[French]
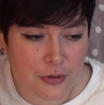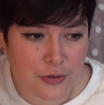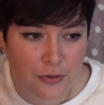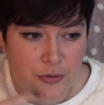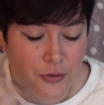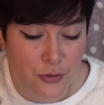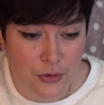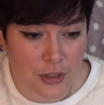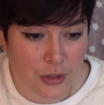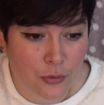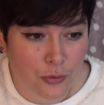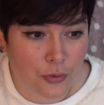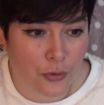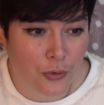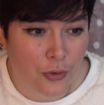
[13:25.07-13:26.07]
sur le
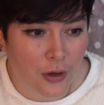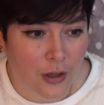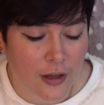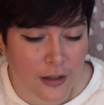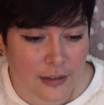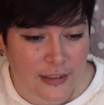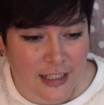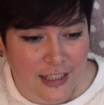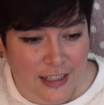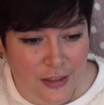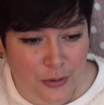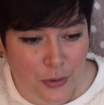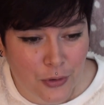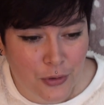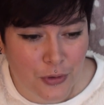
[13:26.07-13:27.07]
château de Hurle.
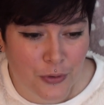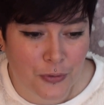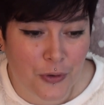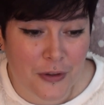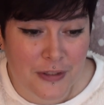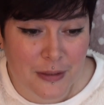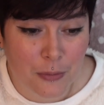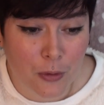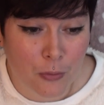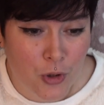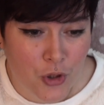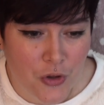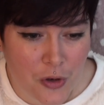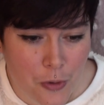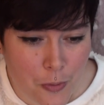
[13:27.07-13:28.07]
Donc forcément
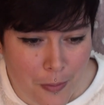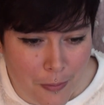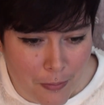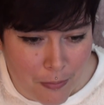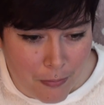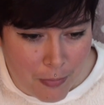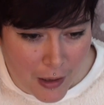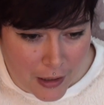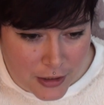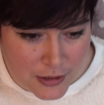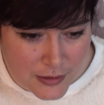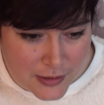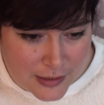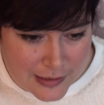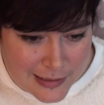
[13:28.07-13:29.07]
moi j'en ai lu, bah,
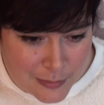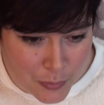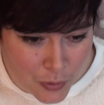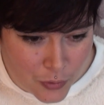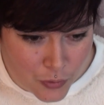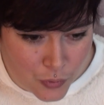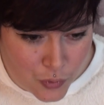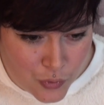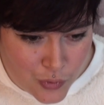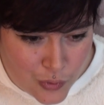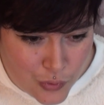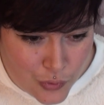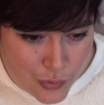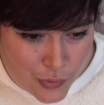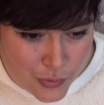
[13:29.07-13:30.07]
je les ai quasiment tous
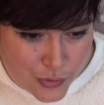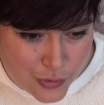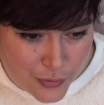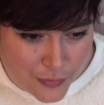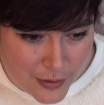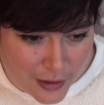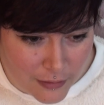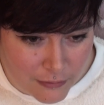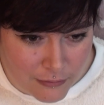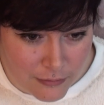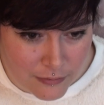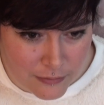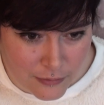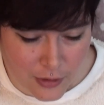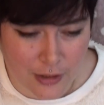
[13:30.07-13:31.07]
lus sauf un.
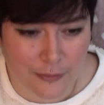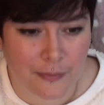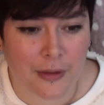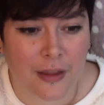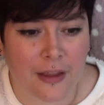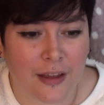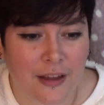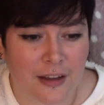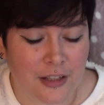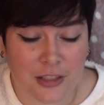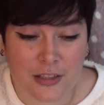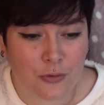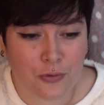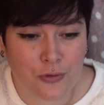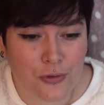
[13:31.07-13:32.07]
Voilà.
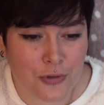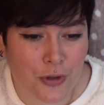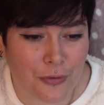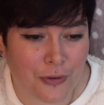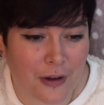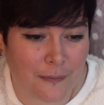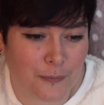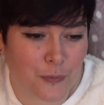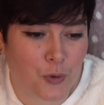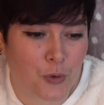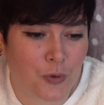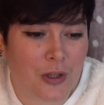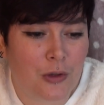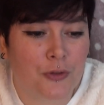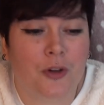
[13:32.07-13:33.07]
Je les ai tous lu sauf un.
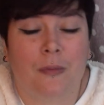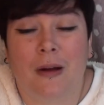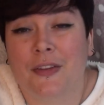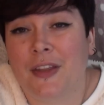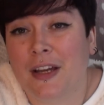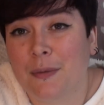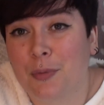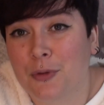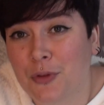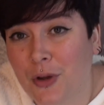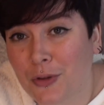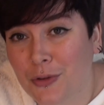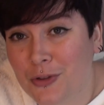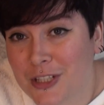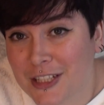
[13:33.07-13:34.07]
Donc on a le tome 1 d'Harry
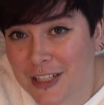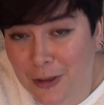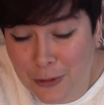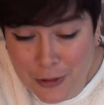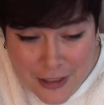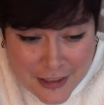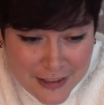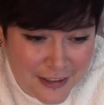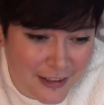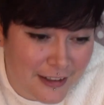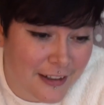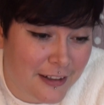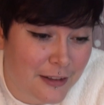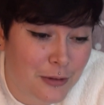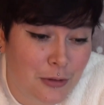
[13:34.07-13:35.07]
Potter de J.K. Rowling.
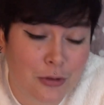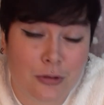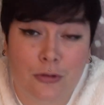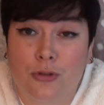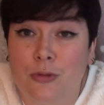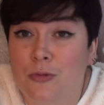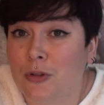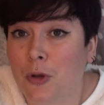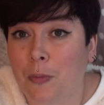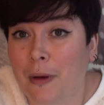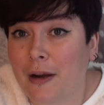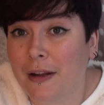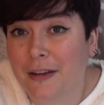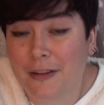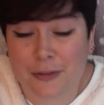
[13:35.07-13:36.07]
Hein. Euh, est-ce que j'ai besoin d'en
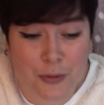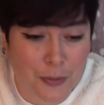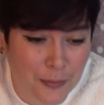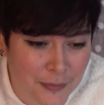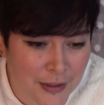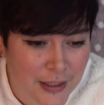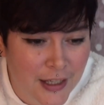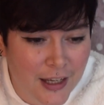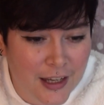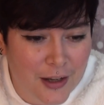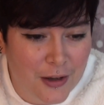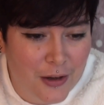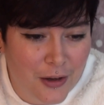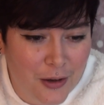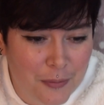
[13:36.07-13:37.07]
parler Non.
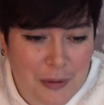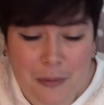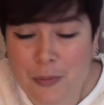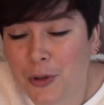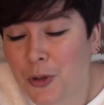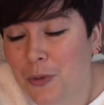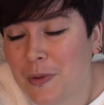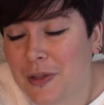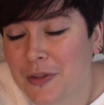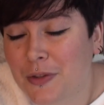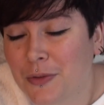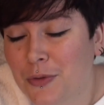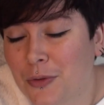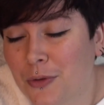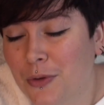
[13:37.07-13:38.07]
Euh, Bilbo de
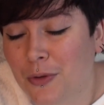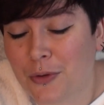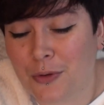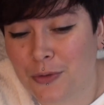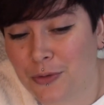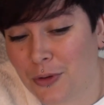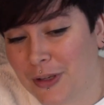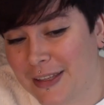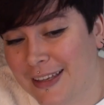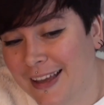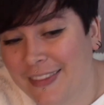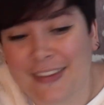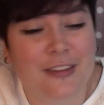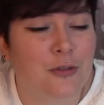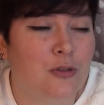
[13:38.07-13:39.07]
euh,
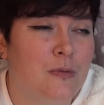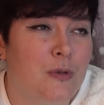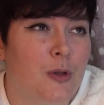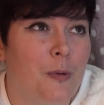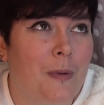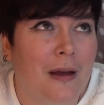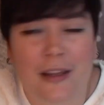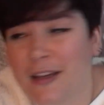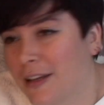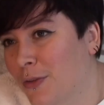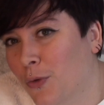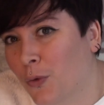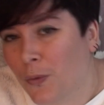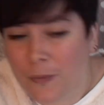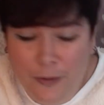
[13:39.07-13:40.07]
Tolkien. Est-ce que j'ai besoin d'en parler
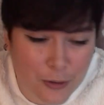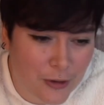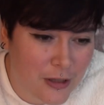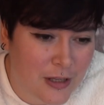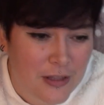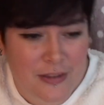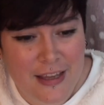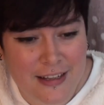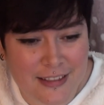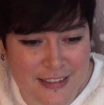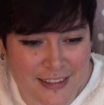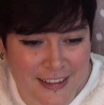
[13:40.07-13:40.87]
Non. Oh, next.